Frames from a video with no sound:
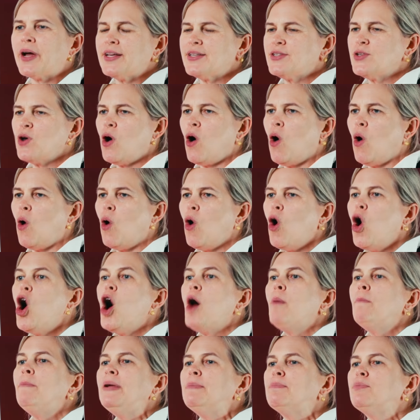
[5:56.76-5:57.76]
présents,
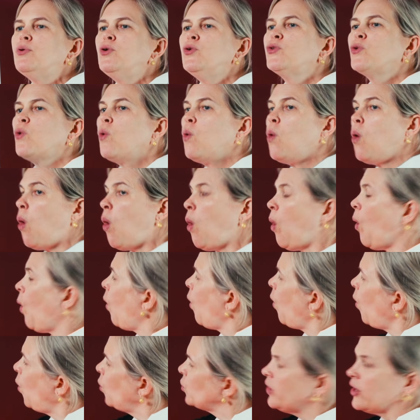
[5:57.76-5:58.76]
mais plutôt
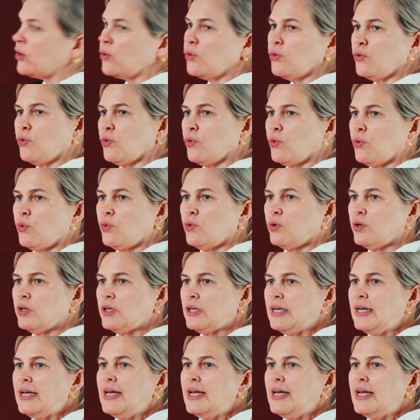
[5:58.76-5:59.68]
en haut des coteaux.